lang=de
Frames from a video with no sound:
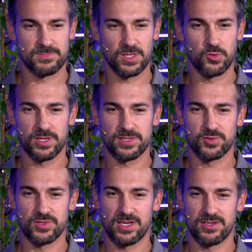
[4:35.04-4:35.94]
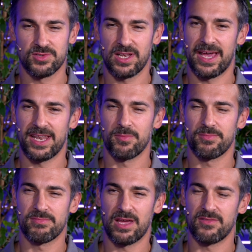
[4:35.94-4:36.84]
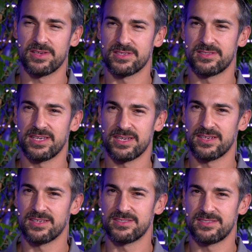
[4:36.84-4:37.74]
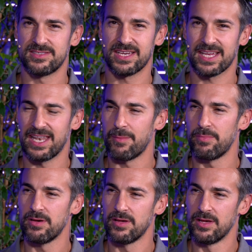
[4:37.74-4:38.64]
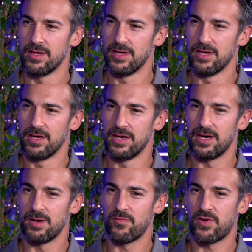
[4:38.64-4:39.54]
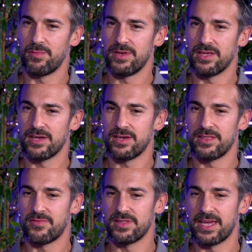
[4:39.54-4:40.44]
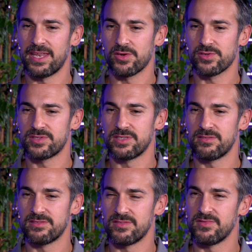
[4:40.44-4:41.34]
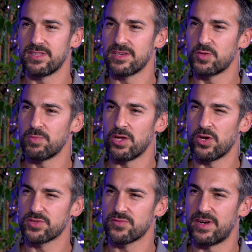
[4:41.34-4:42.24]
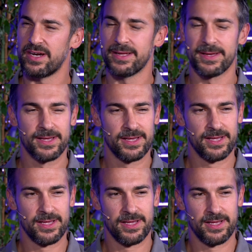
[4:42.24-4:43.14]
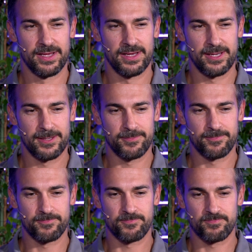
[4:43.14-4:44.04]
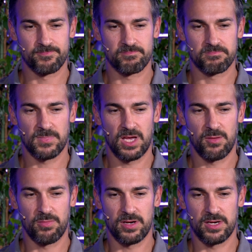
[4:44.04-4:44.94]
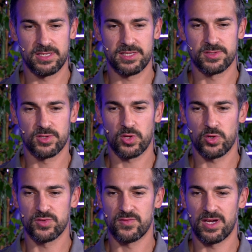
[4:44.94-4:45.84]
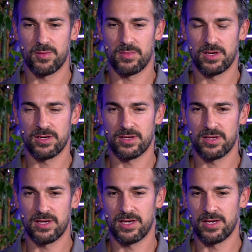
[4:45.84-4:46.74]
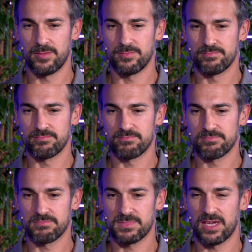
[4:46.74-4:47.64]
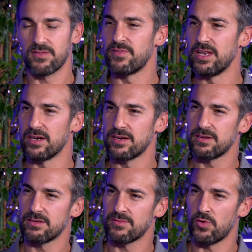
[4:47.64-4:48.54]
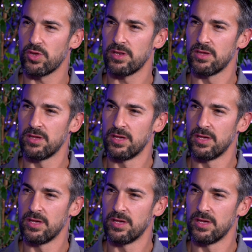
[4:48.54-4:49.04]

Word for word: dadurch ist unser, unser Line-Up teilweise sehr, sehr knapp. Ähm, vor allem in der, in der Verteidigung sind, sind wichtige Spieler ausgefallen. Ähm, aber nichtsdestotrotz, wir haben ähm, gegen Villach gewonnen